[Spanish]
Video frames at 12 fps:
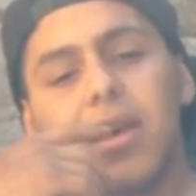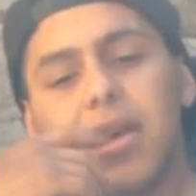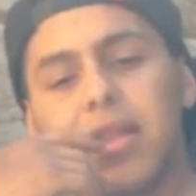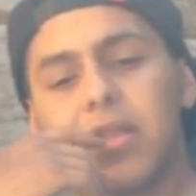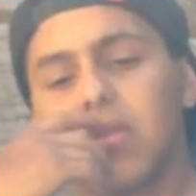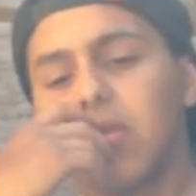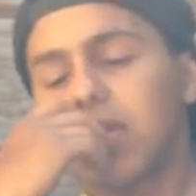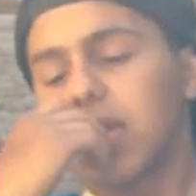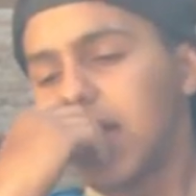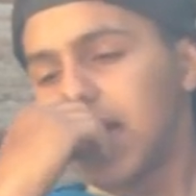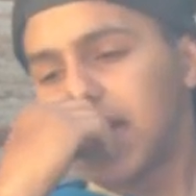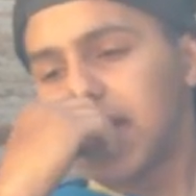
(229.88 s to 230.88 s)

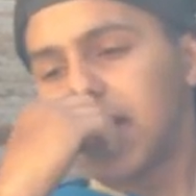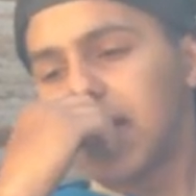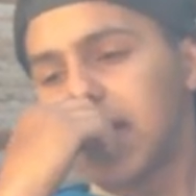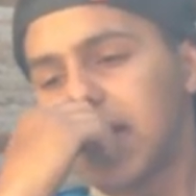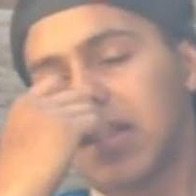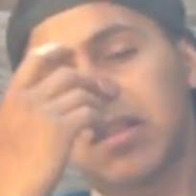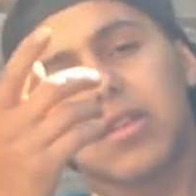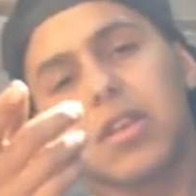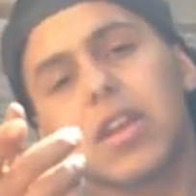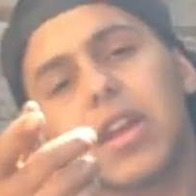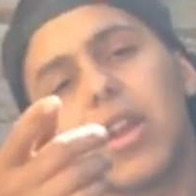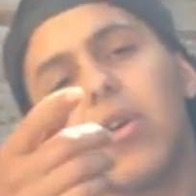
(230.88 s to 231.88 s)
Entonces,
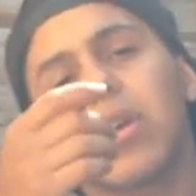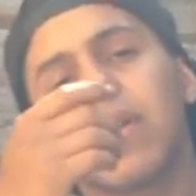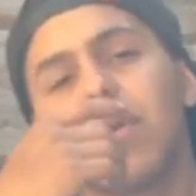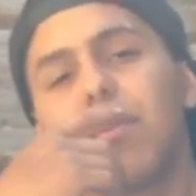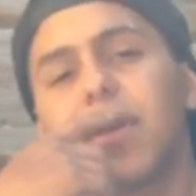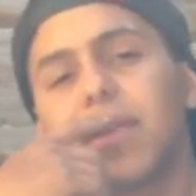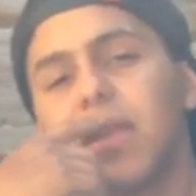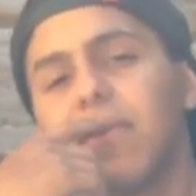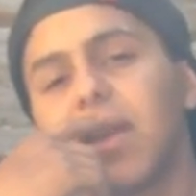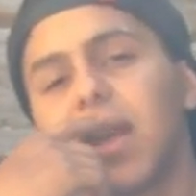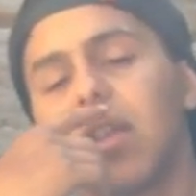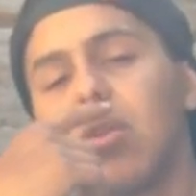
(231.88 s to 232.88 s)
Creo que fue por
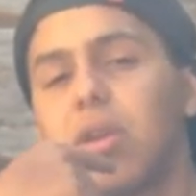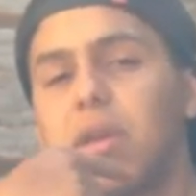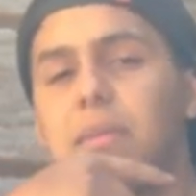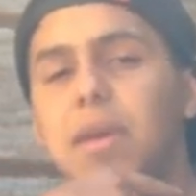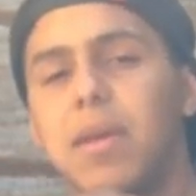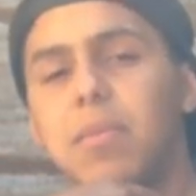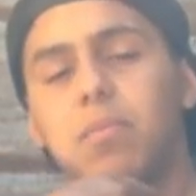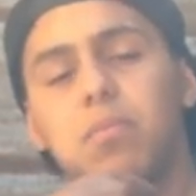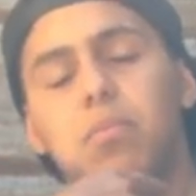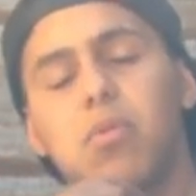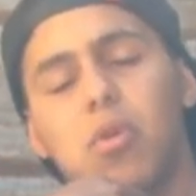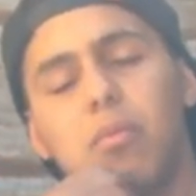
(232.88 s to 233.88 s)
cervical lo que me
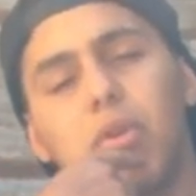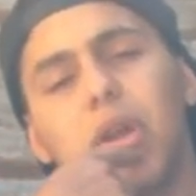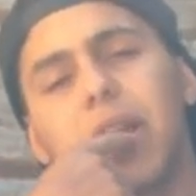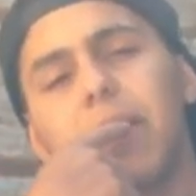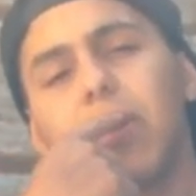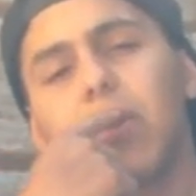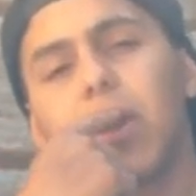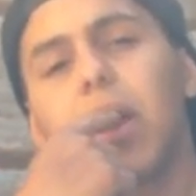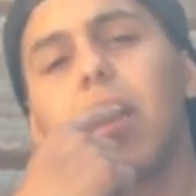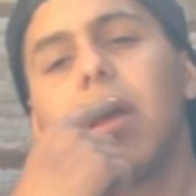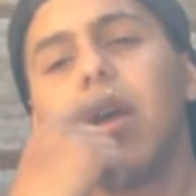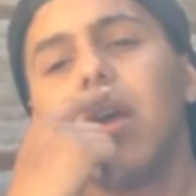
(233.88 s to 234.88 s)
rompió la clavícula,
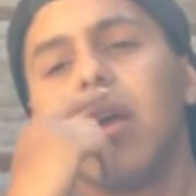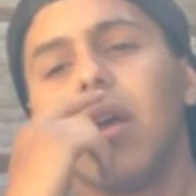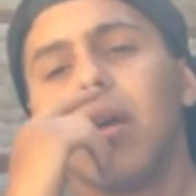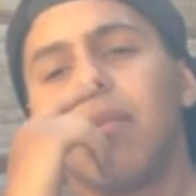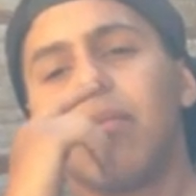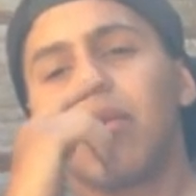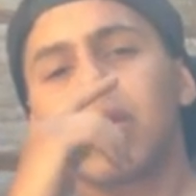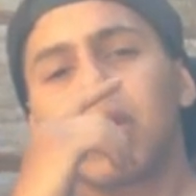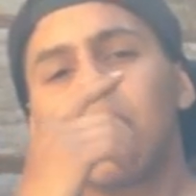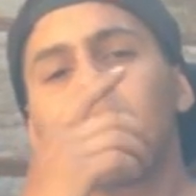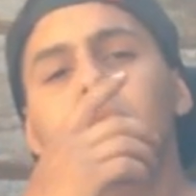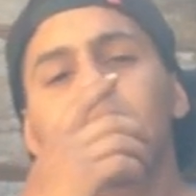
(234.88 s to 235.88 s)
porque
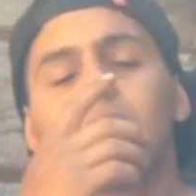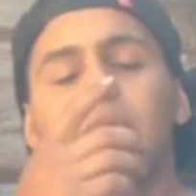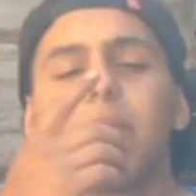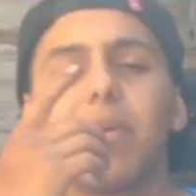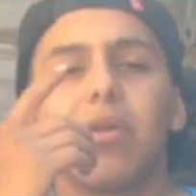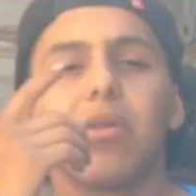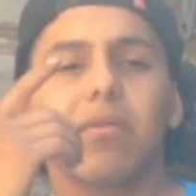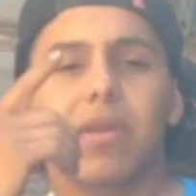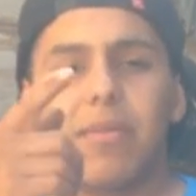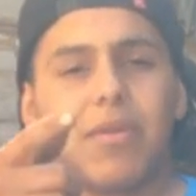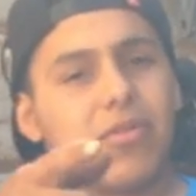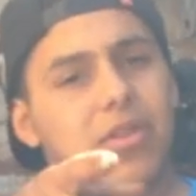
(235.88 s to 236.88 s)
justo un amigo,
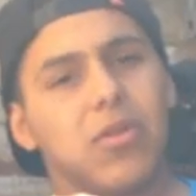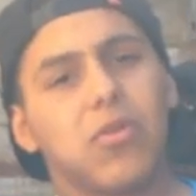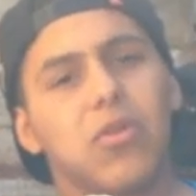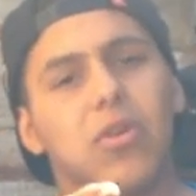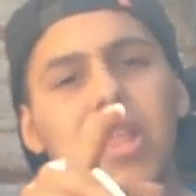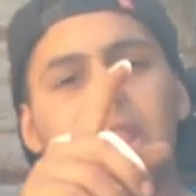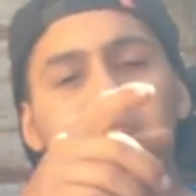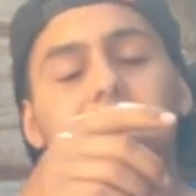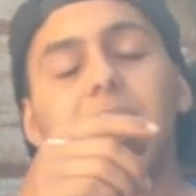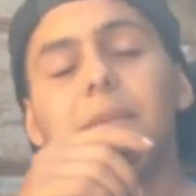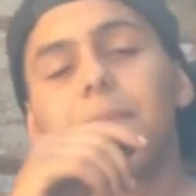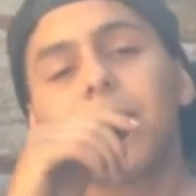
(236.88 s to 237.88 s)
que mandó un saludo a
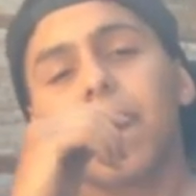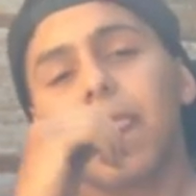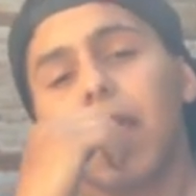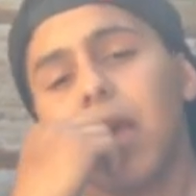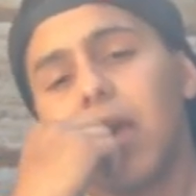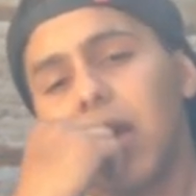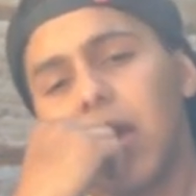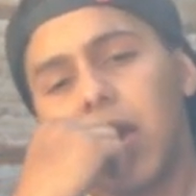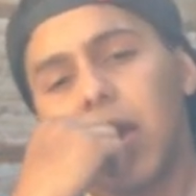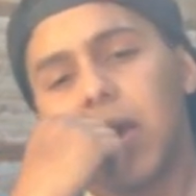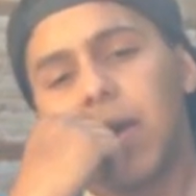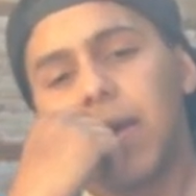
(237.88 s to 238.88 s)
Daniel,
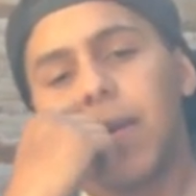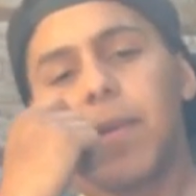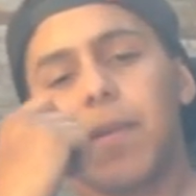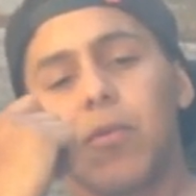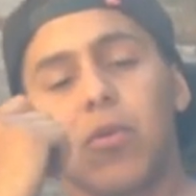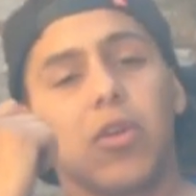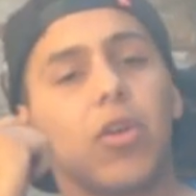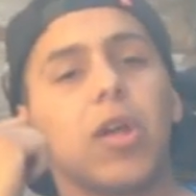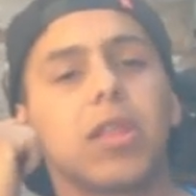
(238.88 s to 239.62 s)
eh, uno de los